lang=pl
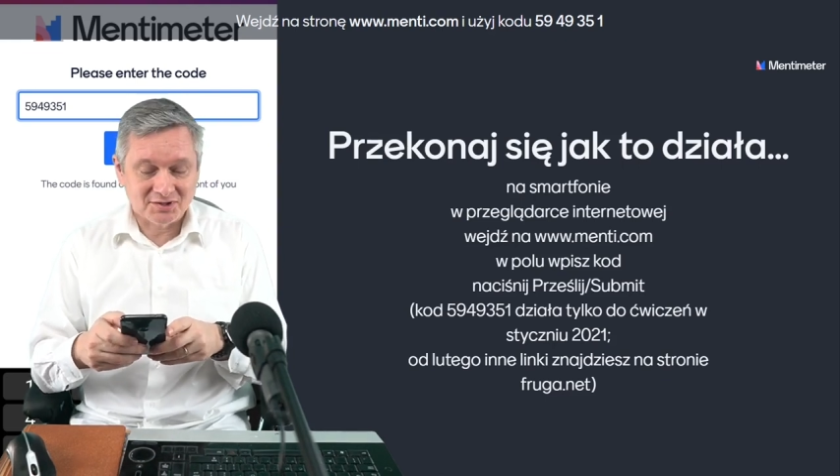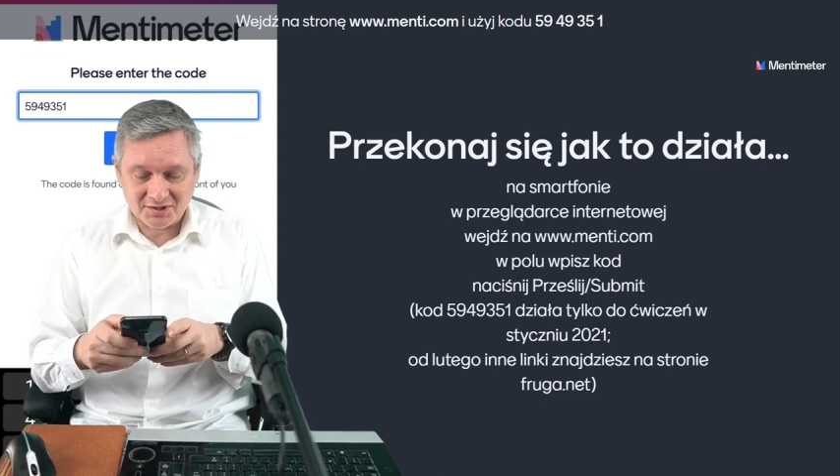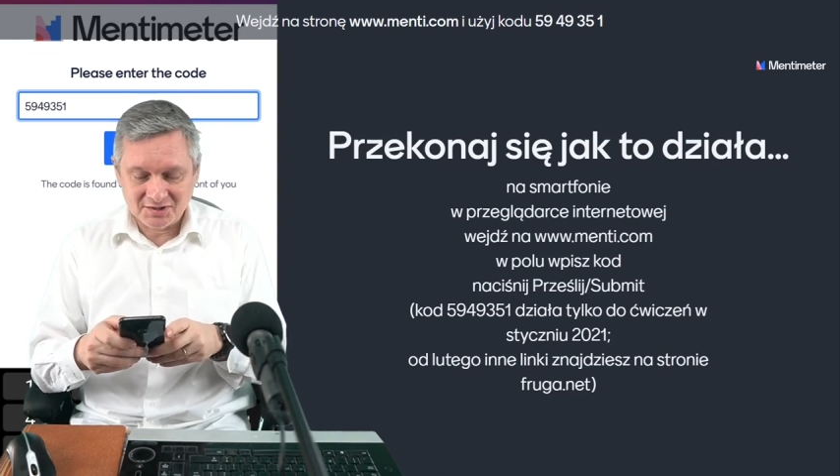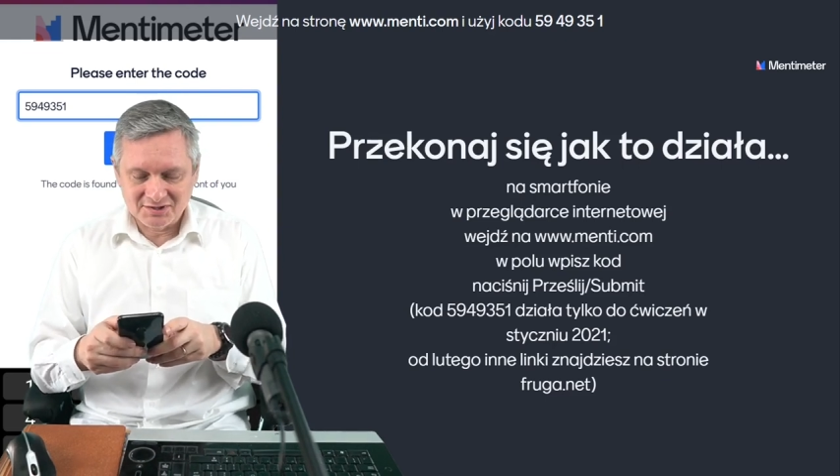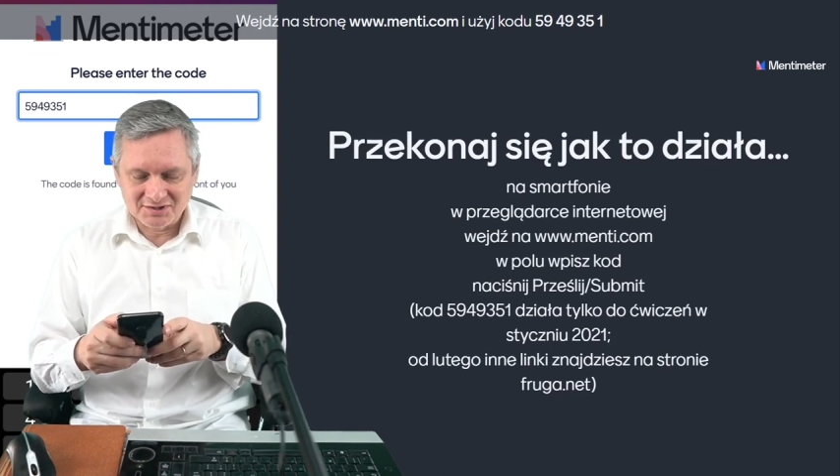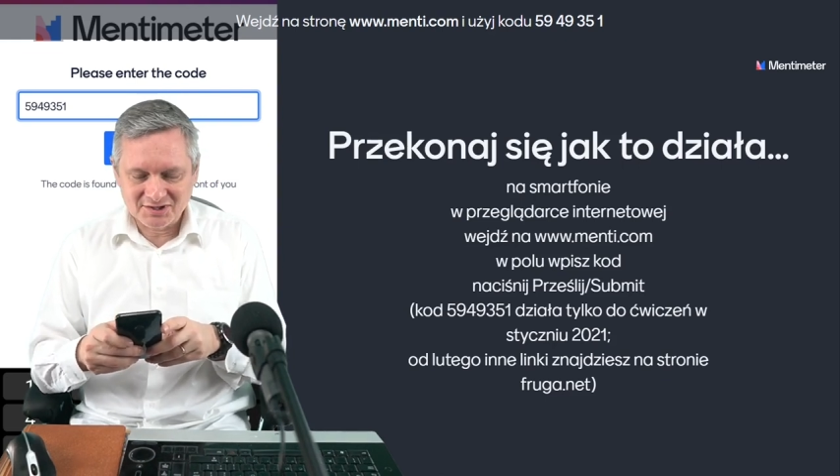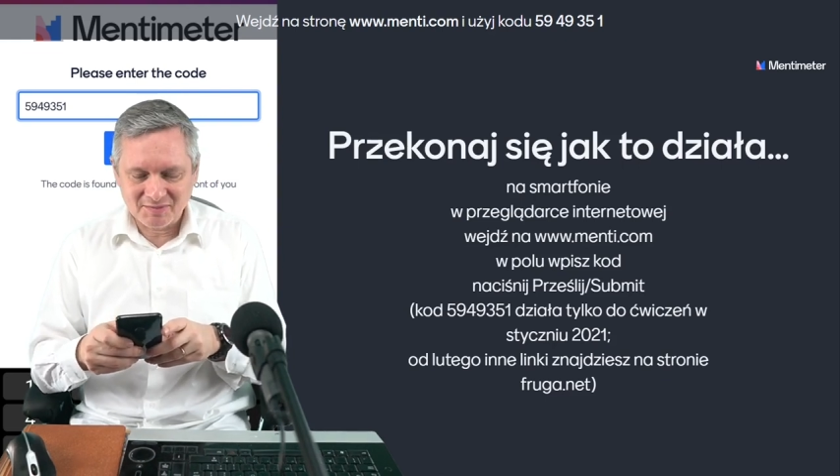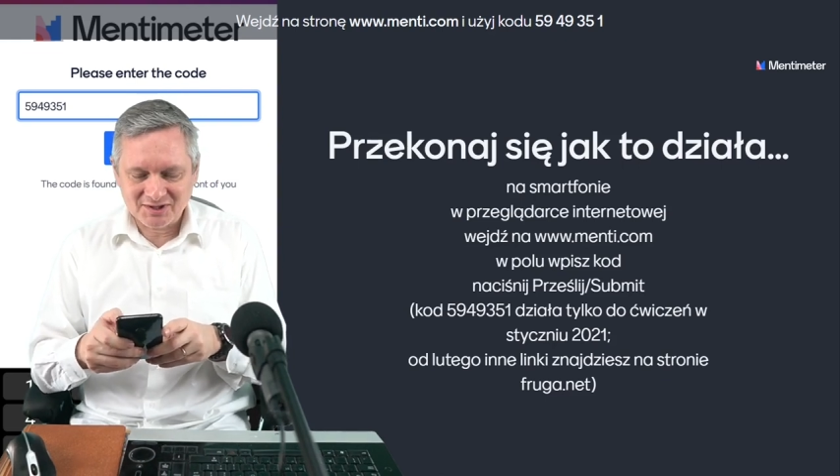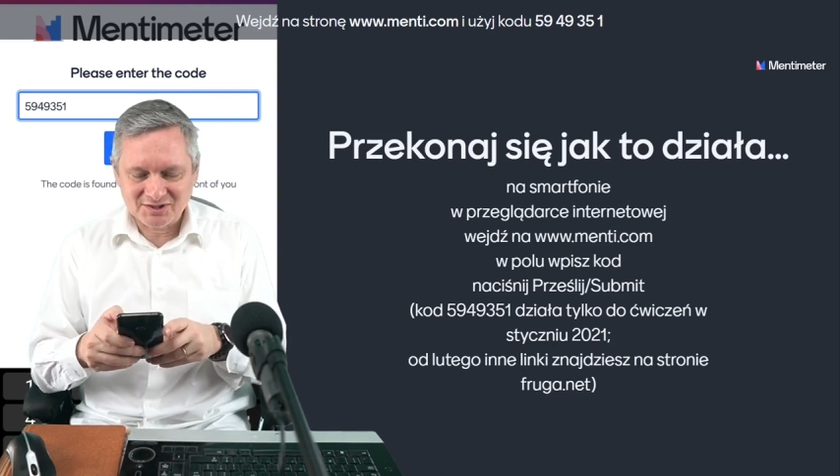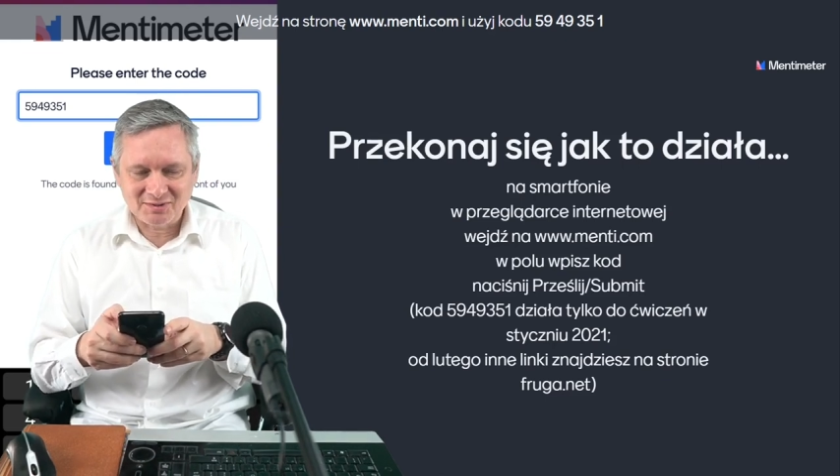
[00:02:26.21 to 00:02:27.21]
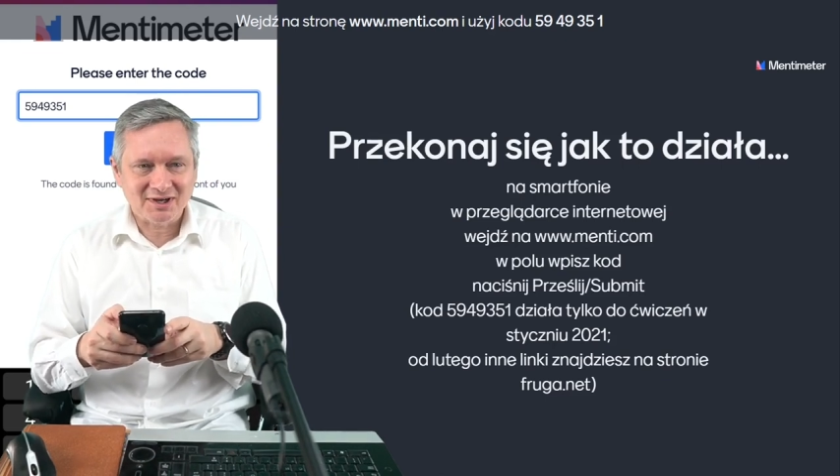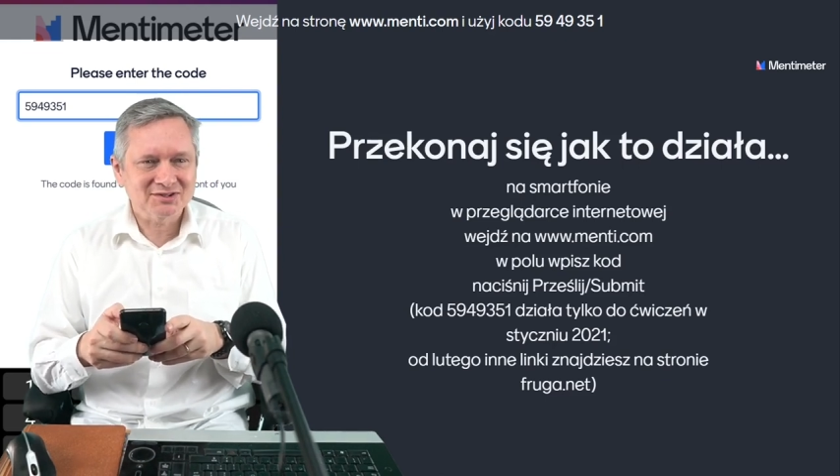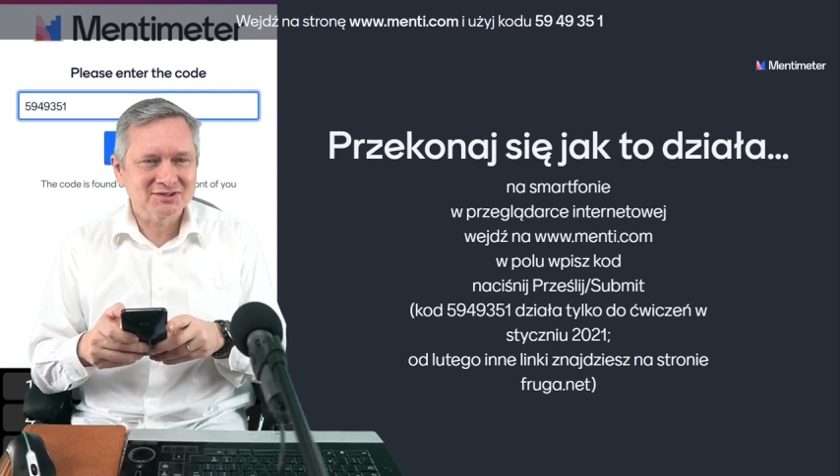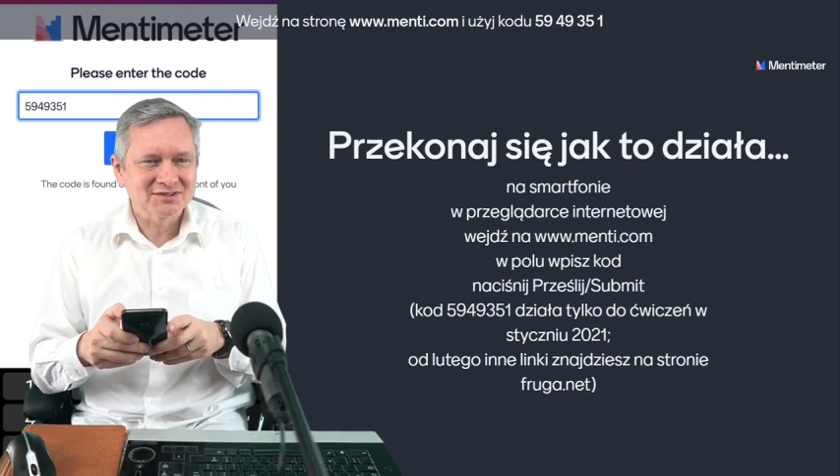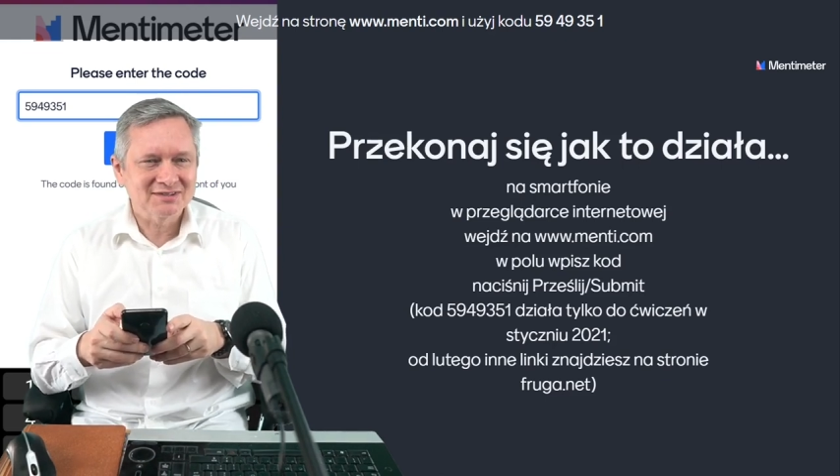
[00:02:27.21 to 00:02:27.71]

to zobaczyłaś